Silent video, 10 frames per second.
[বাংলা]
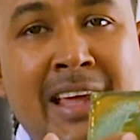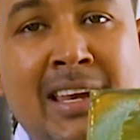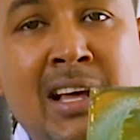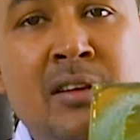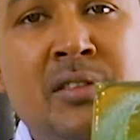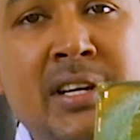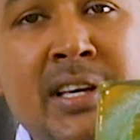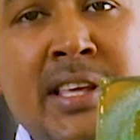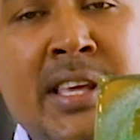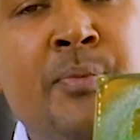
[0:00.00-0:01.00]
এটা হচ্ছে
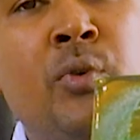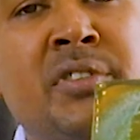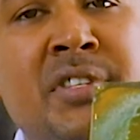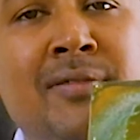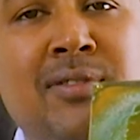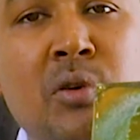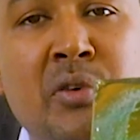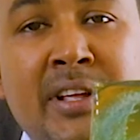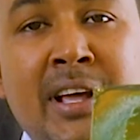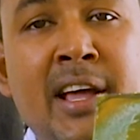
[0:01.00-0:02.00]
ইপক্সি
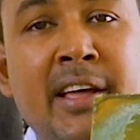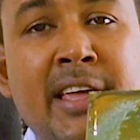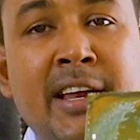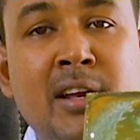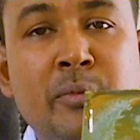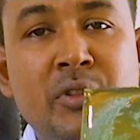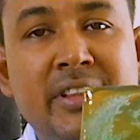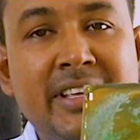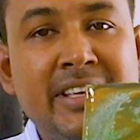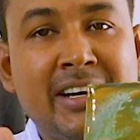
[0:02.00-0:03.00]
ফ্লোরিং হ্যাঁ এটার
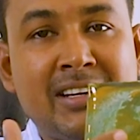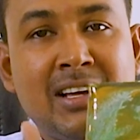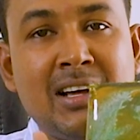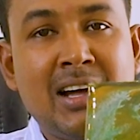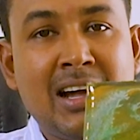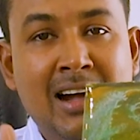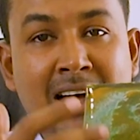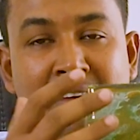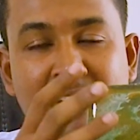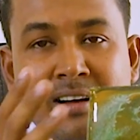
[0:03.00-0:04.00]
মধ্যে একটা
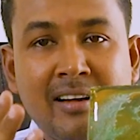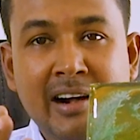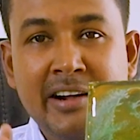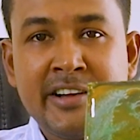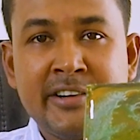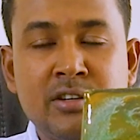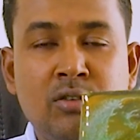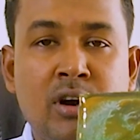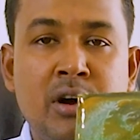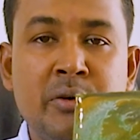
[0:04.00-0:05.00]
কালার গ্রাডিয়েন্ট
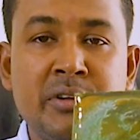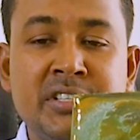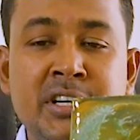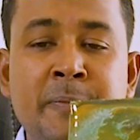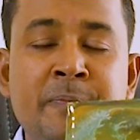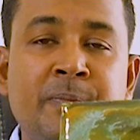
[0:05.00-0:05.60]
করা হয়েছে